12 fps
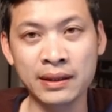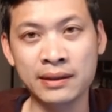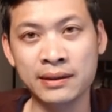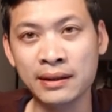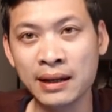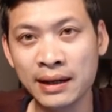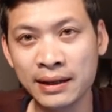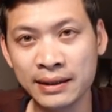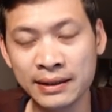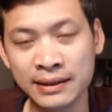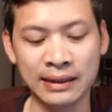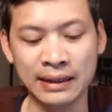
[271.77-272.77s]
trước
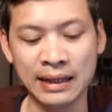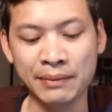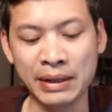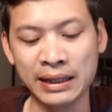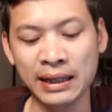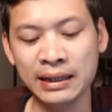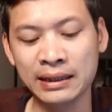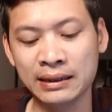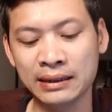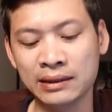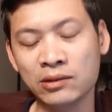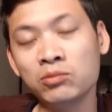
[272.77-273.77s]
đây à, làm mảnh đất
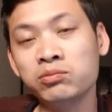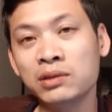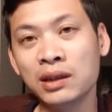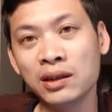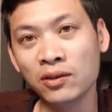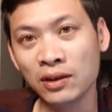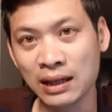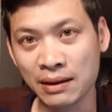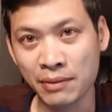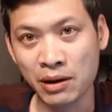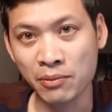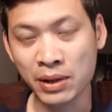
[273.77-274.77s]
cũng tương đối là
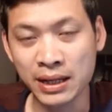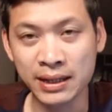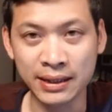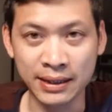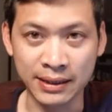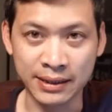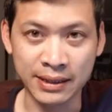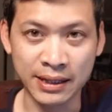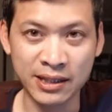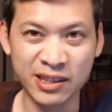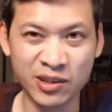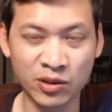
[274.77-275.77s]
màu mỡ ở
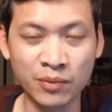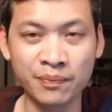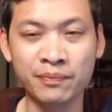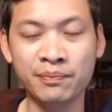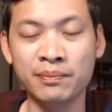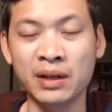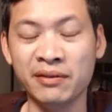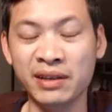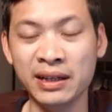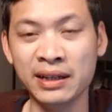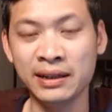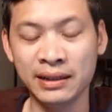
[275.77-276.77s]
trên YouTube bởi
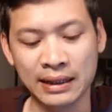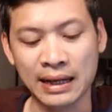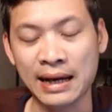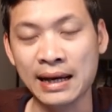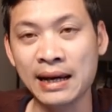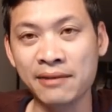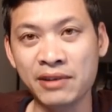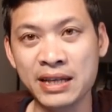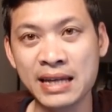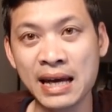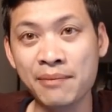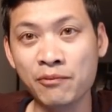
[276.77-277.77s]
vì cái hành vi
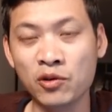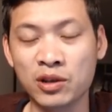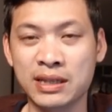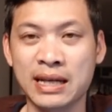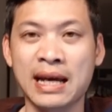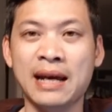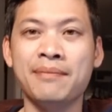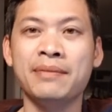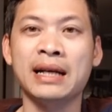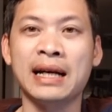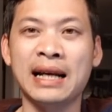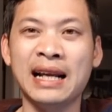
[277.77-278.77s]
xem của trẻ em
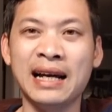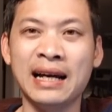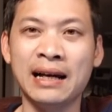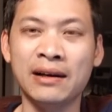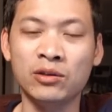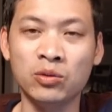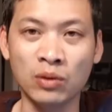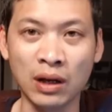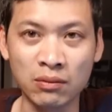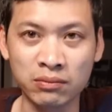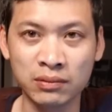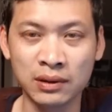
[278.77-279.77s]
khá là thụ
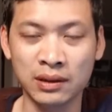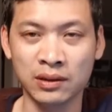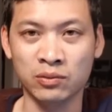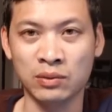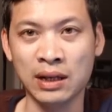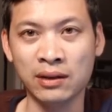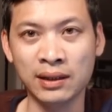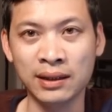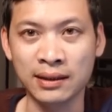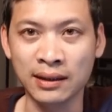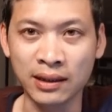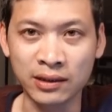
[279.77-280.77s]
động. Chúng ta có thể
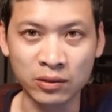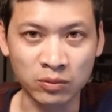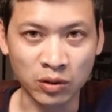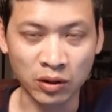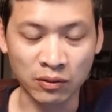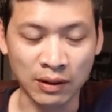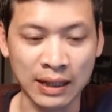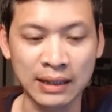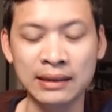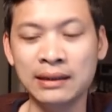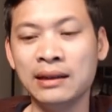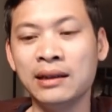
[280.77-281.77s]
lợi dụng thuật
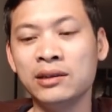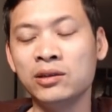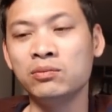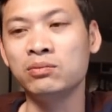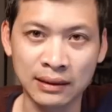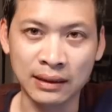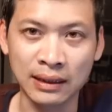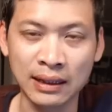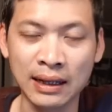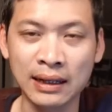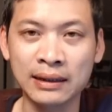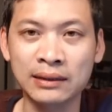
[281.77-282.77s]
toán, lợi dụng tính
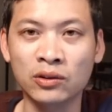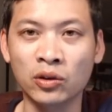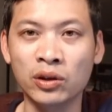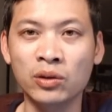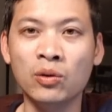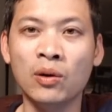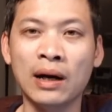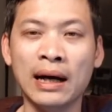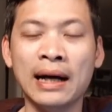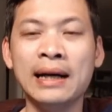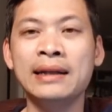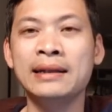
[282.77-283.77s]
năng tối ưu
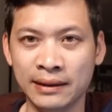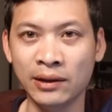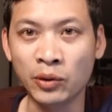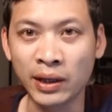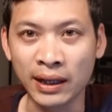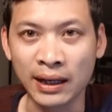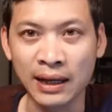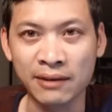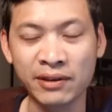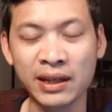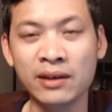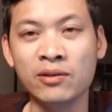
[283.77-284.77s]
hóa điều khiển
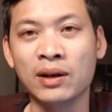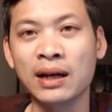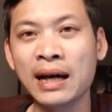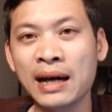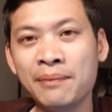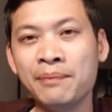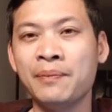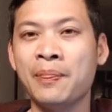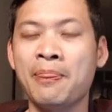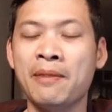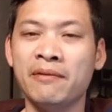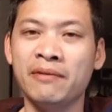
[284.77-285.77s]
hành vi của các em
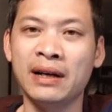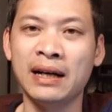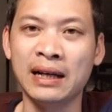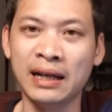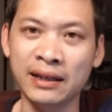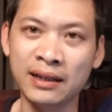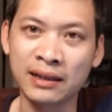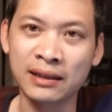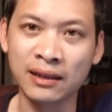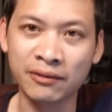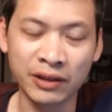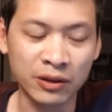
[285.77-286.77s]
và lấy được
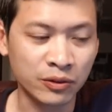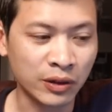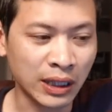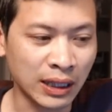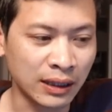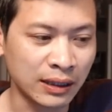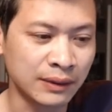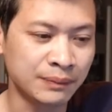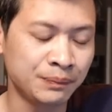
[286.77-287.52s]
lượng view rất lớn.